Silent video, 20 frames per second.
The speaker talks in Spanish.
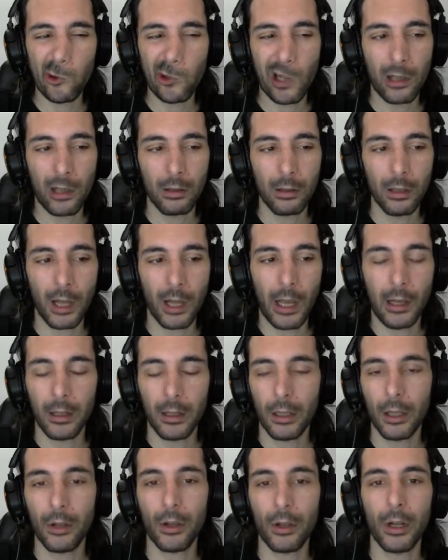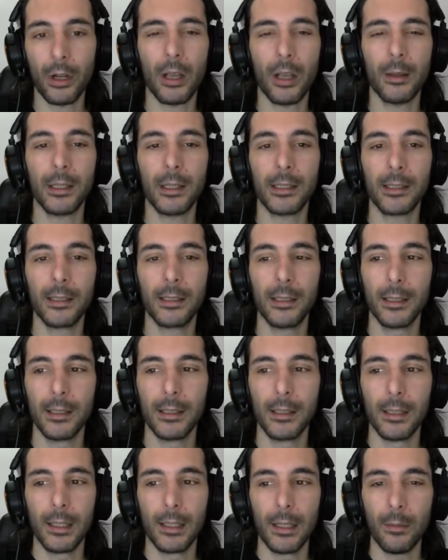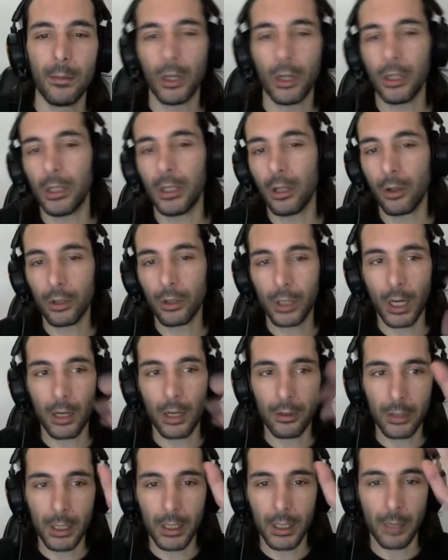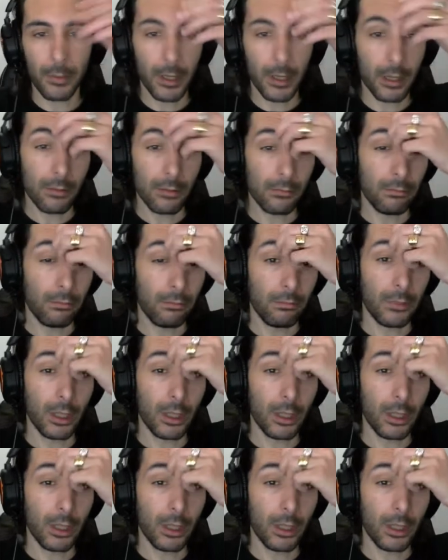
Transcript: nada, creo que nada más. Bueno, tengo otras cosas también.